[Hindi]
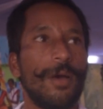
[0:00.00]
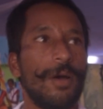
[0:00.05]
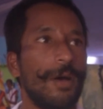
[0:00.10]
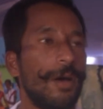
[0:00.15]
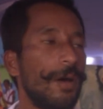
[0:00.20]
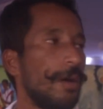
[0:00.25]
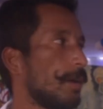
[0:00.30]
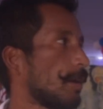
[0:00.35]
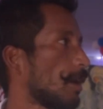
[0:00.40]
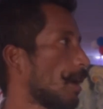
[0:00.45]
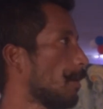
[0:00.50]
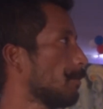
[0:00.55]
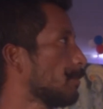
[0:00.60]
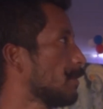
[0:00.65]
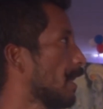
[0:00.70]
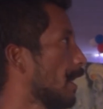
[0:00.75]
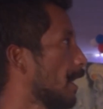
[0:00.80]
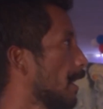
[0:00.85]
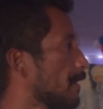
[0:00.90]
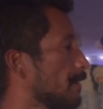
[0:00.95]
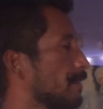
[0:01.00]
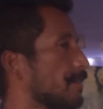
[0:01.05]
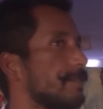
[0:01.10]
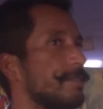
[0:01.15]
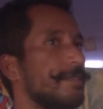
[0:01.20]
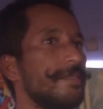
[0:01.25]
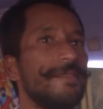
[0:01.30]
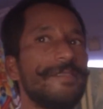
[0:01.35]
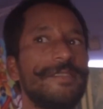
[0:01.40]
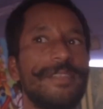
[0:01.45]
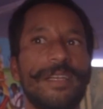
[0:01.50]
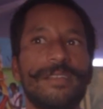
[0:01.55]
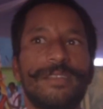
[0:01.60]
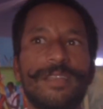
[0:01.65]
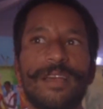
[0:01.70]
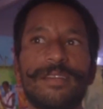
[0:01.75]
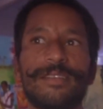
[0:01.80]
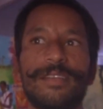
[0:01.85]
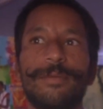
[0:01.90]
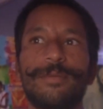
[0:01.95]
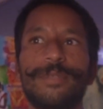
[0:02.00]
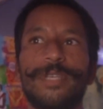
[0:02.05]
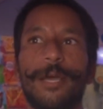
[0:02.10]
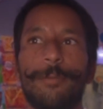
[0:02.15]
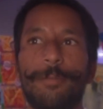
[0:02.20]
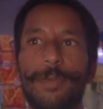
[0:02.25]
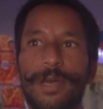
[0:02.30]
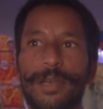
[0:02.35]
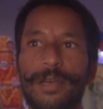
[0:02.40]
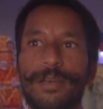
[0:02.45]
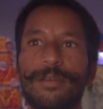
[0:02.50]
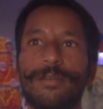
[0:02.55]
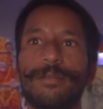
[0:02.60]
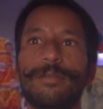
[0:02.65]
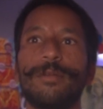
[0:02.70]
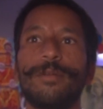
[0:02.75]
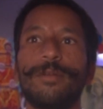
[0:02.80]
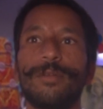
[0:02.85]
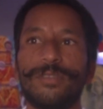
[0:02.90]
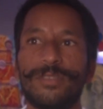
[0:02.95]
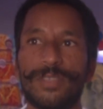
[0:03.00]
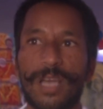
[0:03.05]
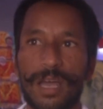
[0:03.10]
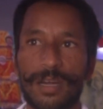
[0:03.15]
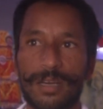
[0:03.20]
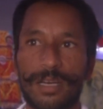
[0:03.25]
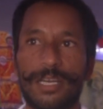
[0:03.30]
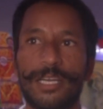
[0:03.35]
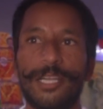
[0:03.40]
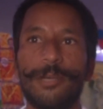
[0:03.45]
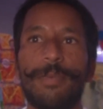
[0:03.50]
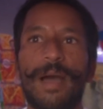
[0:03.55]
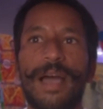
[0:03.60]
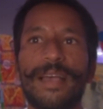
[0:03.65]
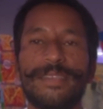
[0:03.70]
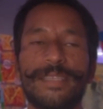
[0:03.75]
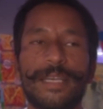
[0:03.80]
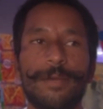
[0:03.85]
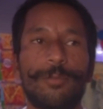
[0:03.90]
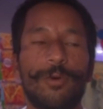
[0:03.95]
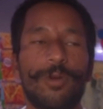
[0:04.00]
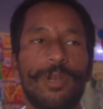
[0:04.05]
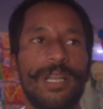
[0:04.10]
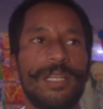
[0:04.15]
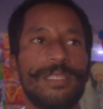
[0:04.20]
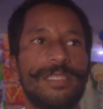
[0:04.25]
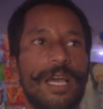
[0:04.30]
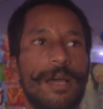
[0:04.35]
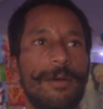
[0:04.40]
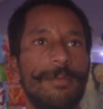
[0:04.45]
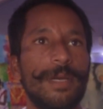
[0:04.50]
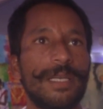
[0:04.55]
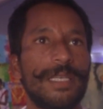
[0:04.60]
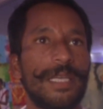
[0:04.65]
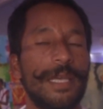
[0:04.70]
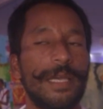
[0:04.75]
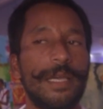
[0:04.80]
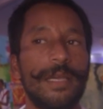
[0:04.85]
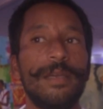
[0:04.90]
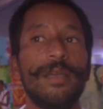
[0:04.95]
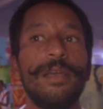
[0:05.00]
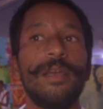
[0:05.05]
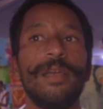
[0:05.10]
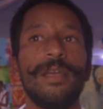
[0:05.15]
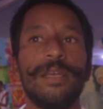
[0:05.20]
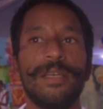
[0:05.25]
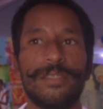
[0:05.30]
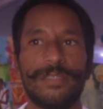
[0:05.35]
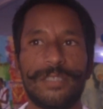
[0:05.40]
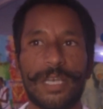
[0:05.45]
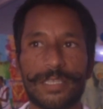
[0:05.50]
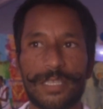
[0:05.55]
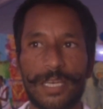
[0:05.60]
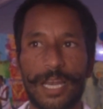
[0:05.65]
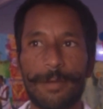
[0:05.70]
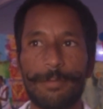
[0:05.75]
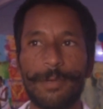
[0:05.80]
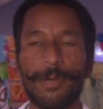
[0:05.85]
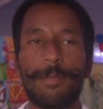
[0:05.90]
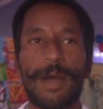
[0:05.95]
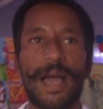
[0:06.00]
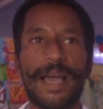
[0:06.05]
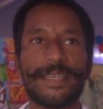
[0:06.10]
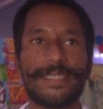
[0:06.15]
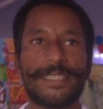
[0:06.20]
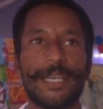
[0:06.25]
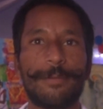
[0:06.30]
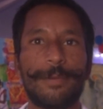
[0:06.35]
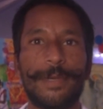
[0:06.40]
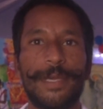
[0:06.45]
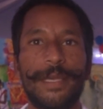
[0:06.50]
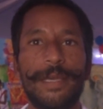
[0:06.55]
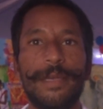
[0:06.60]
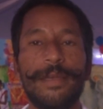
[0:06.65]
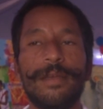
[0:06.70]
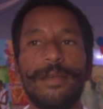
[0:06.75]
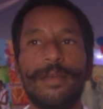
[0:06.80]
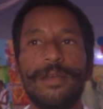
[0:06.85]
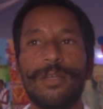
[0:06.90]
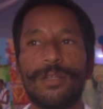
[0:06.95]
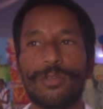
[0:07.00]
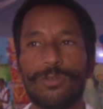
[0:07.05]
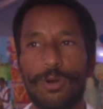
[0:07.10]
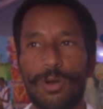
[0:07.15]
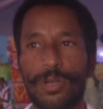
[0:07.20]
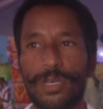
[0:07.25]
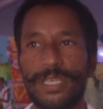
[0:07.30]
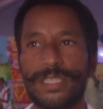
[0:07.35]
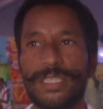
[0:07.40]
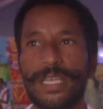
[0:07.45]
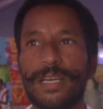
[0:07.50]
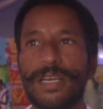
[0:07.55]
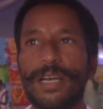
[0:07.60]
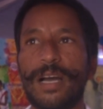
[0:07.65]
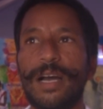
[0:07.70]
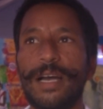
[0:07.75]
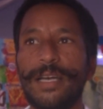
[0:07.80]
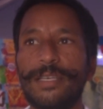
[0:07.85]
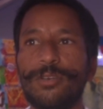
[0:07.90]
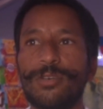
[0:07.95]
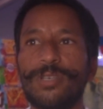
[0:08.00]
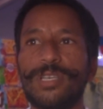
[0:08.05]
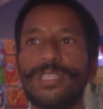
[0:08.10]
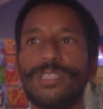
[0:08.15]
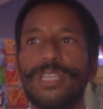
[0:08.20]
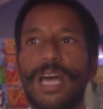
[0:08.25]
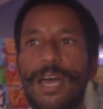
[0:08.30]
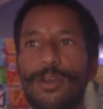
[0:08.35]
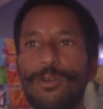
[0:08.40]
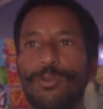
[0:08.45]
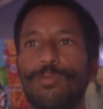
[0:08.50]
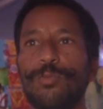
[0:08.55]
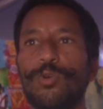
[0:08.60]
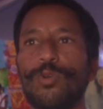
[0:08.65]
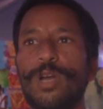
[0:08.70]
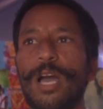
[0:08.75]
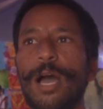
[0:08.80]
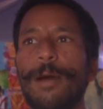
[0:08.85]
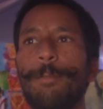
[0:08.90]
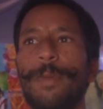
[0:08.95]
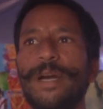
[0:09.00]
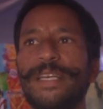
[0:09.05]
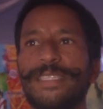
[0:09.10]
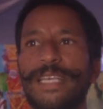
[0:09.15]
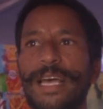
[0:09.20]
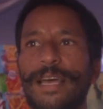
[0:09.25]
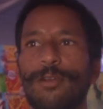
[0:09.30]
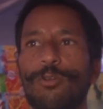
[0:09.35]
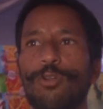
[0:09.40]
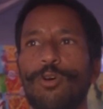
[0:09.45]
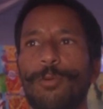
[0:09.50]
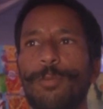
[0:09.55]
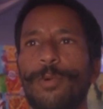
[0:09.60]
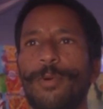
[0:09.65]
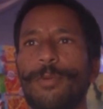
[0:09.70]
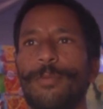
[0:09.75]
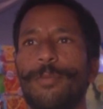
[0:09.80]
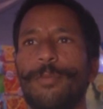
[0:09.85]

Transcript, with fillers: और हम यह जनता सबसे अपन झारखंडी भाई से बोले चाहब कि जितना भी भाई सब ही तोहनी से कहियो कि दारू मुर्गा पैसा लोभ